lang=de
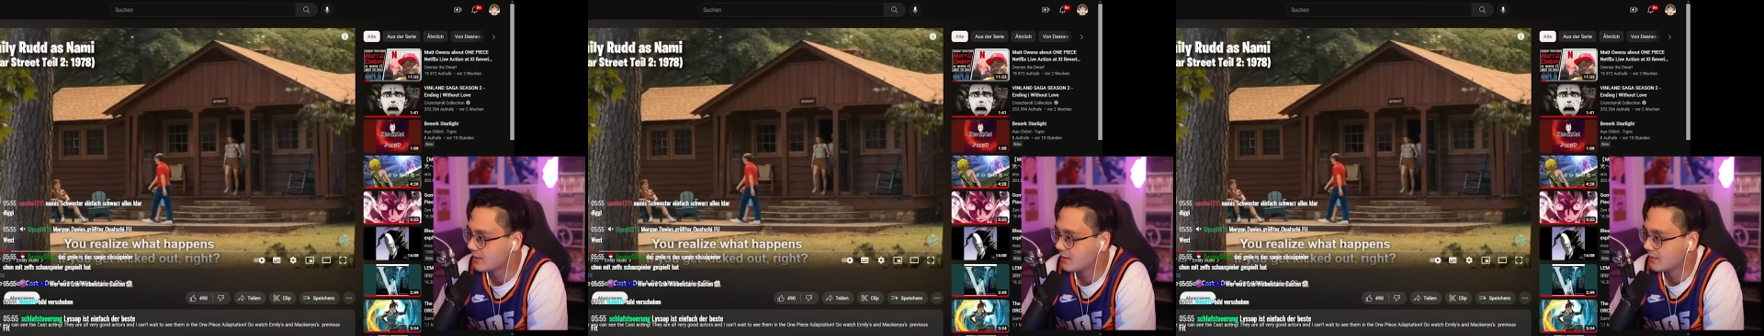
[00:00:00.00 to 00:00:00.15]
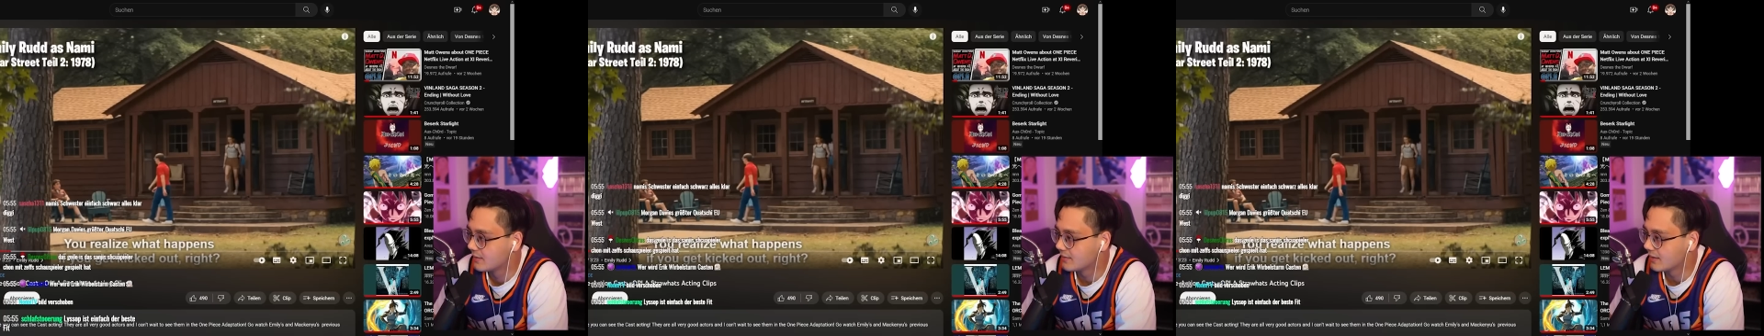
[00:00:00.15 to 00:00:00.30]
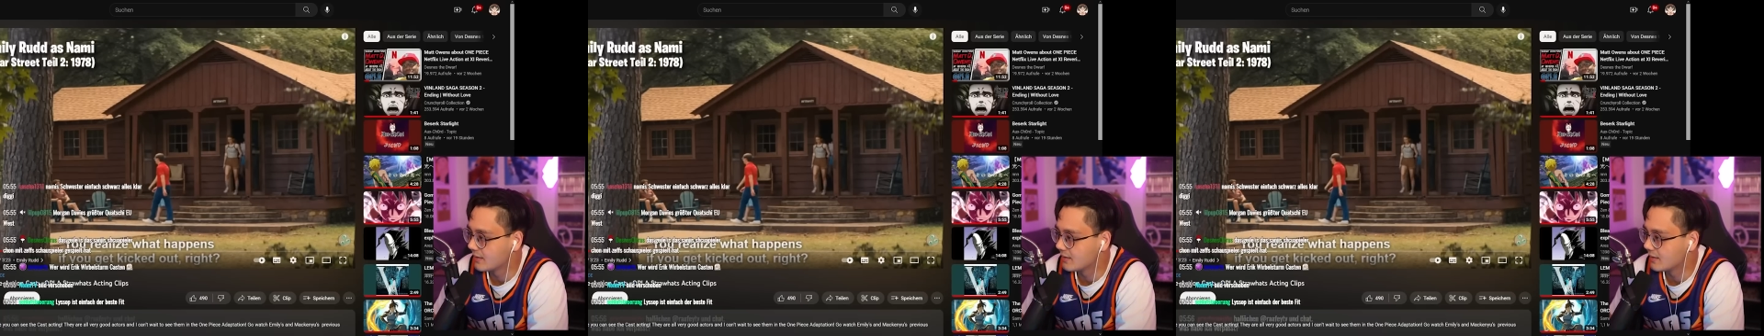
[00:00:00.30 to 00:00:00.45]

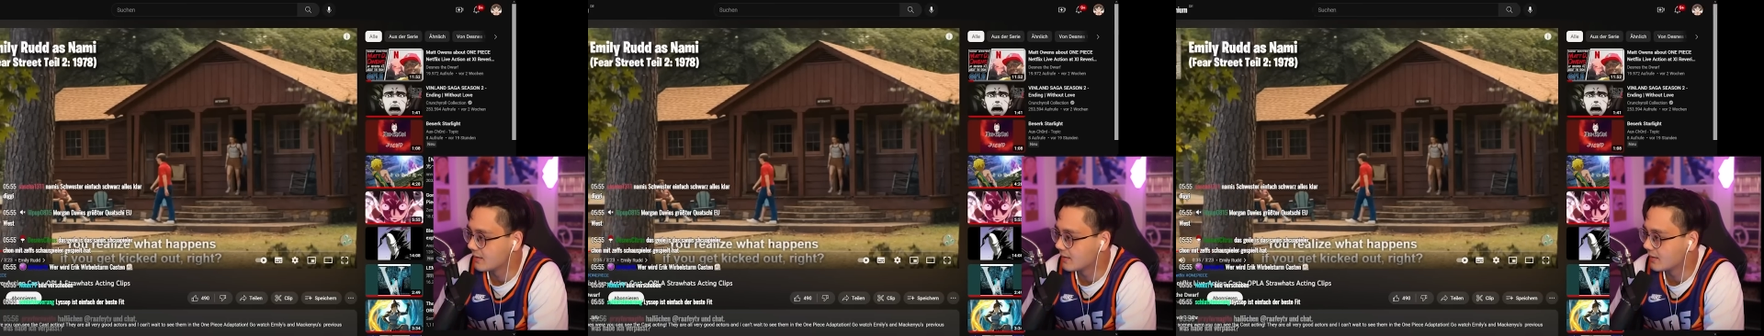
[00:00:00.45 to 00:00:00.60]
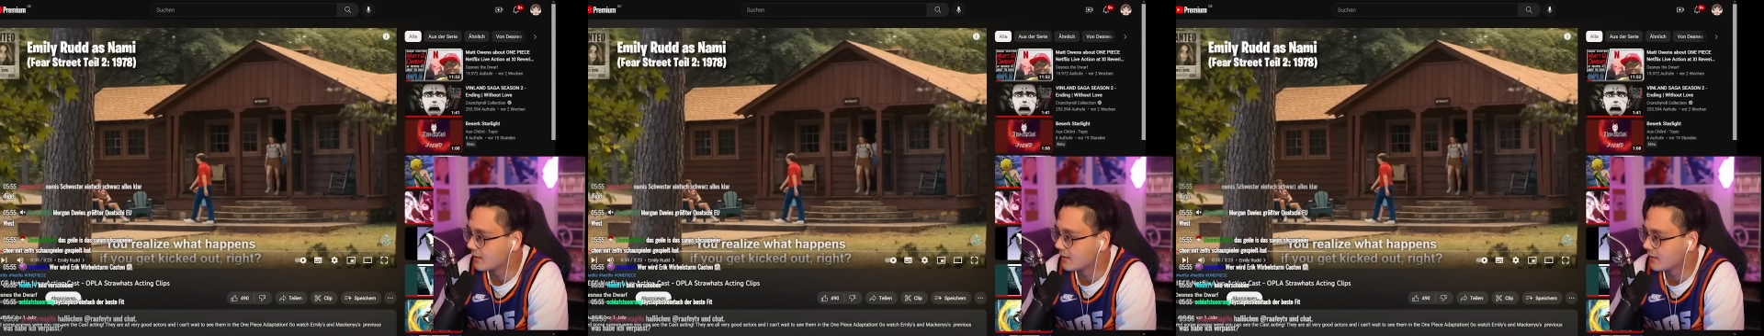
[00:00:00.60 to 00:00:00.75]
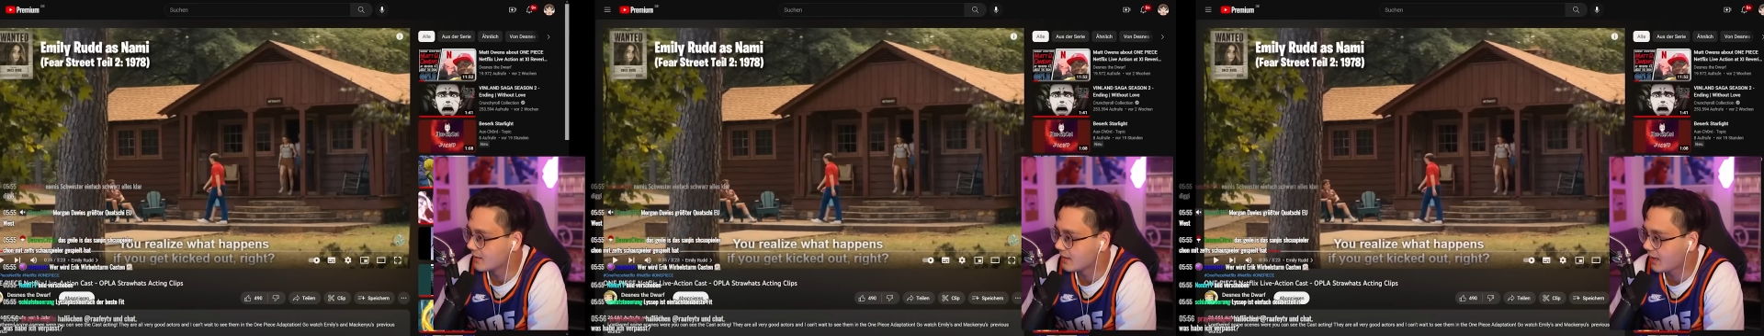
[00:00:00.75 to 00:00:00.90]
Dann,
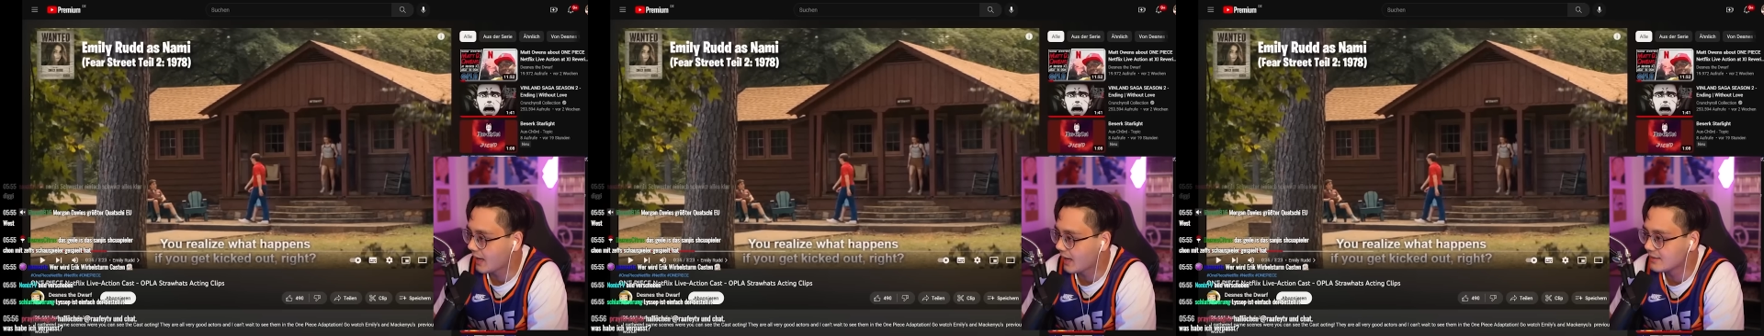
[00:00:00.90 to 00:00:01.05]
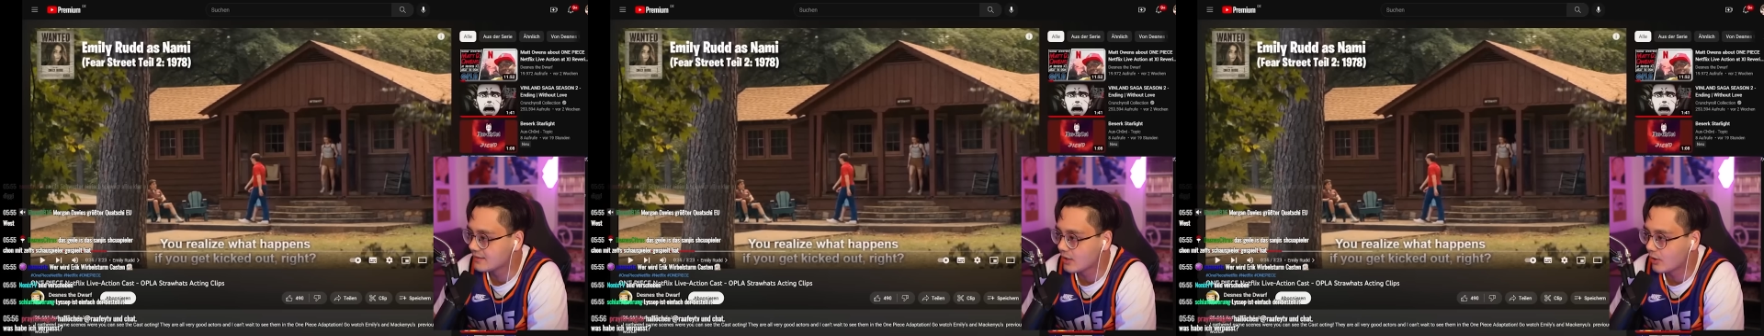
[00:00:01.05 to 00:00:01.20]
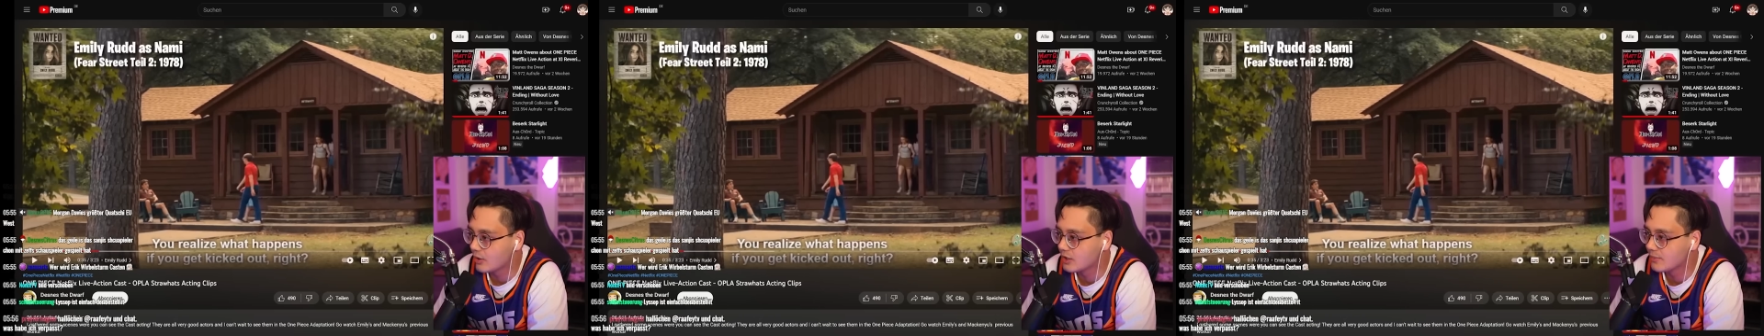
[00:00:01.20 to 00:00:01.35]
äh, dann kann ich
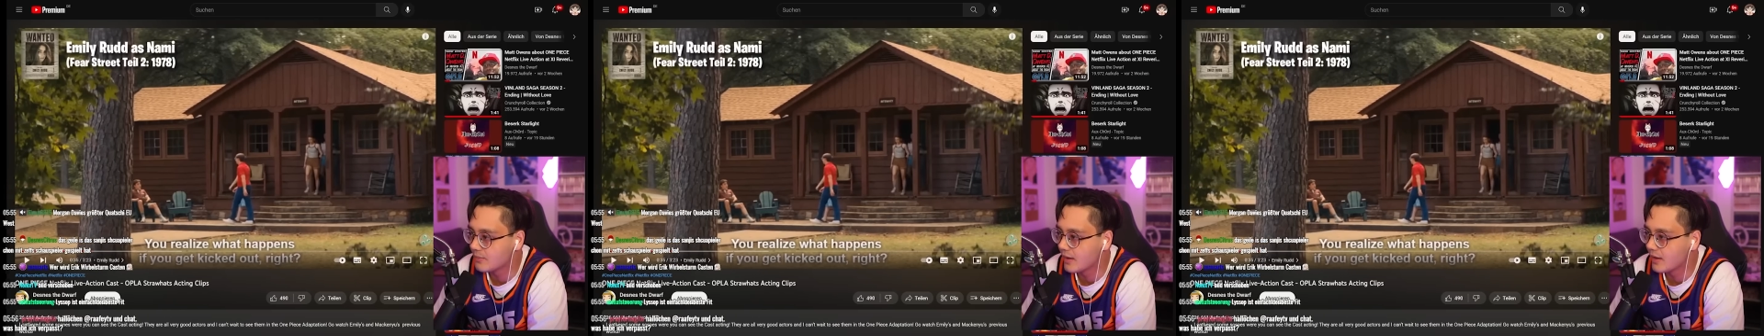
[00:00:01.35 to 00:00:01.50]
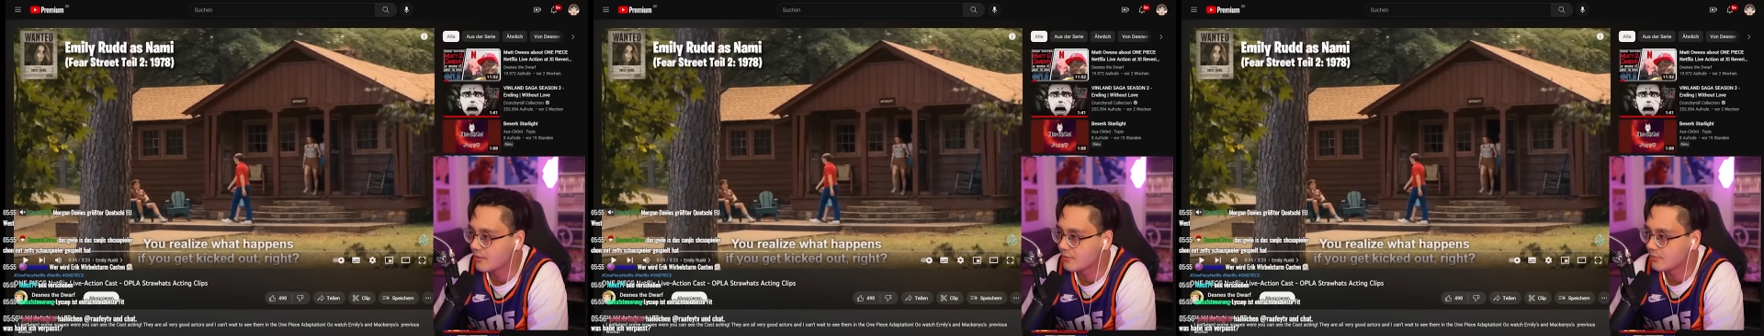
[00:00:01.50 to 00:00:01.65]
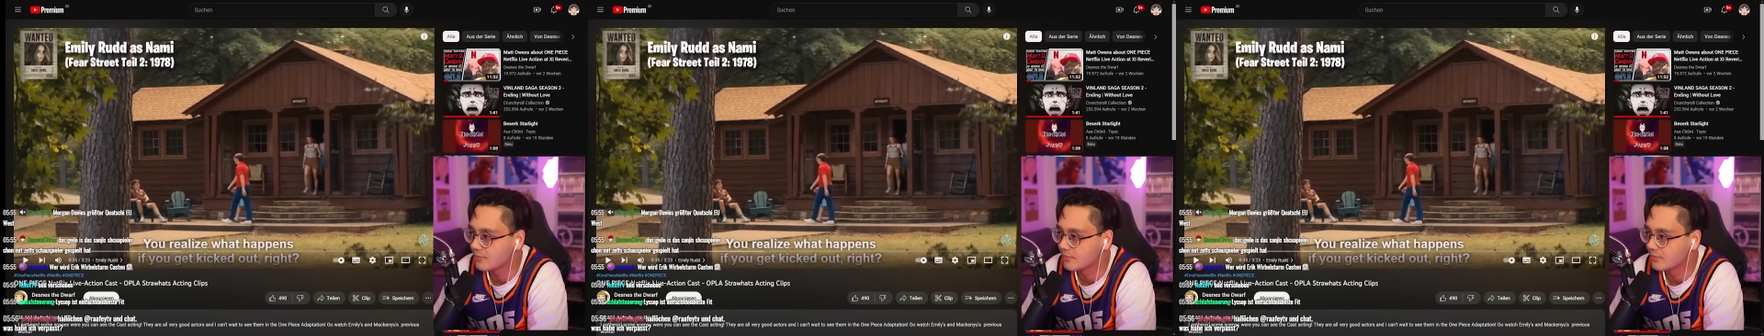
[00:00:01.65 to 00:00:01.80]
dir auch nicht mehr
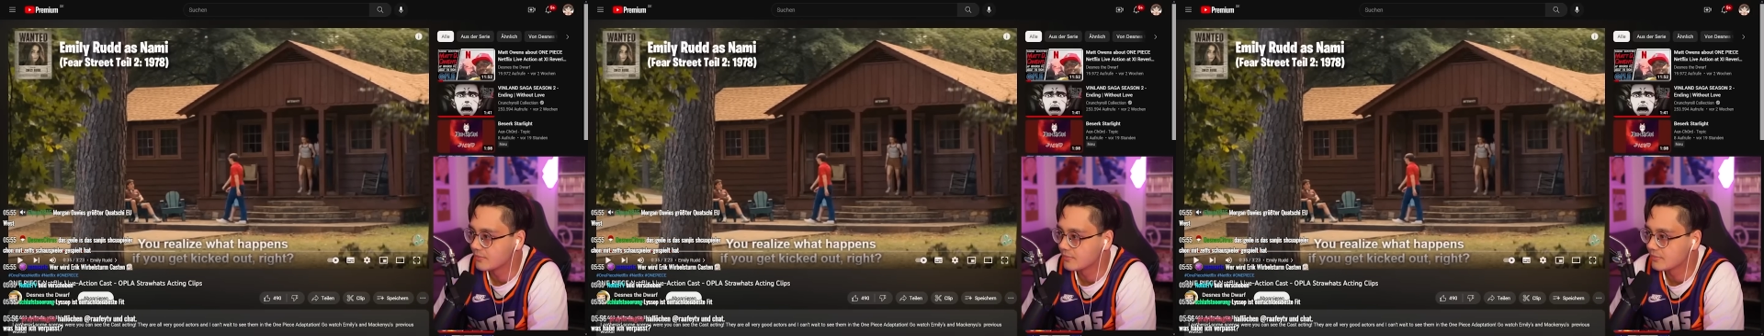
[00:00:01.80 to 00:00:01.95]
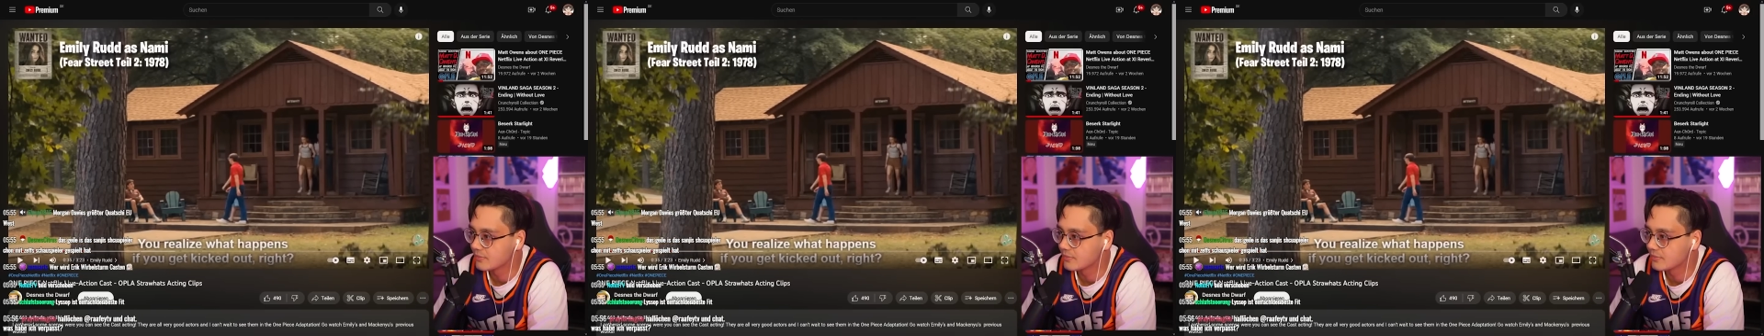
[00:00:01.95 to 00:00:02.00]
helfen